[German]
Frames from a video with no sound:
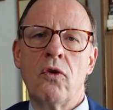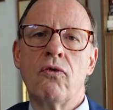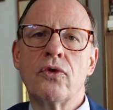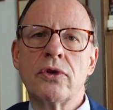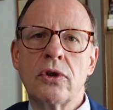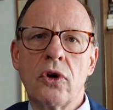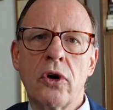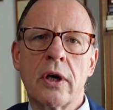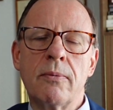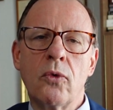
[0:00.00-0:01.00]
wo sie
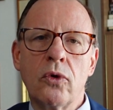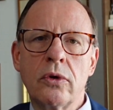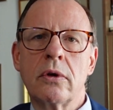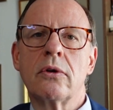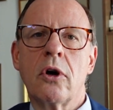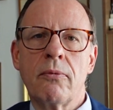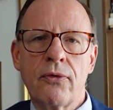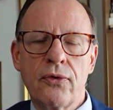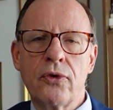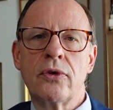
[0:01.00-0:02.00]
doch im Grunde genommen
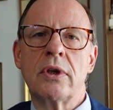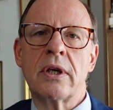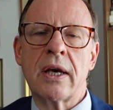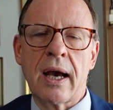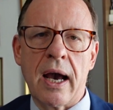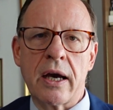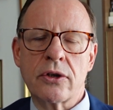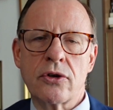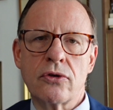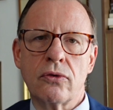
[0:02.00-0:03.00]
für die
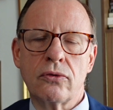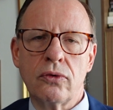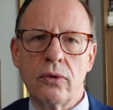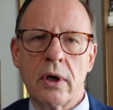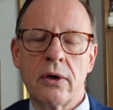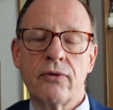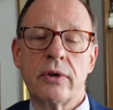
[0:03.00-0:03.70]
hierarchische Struktur,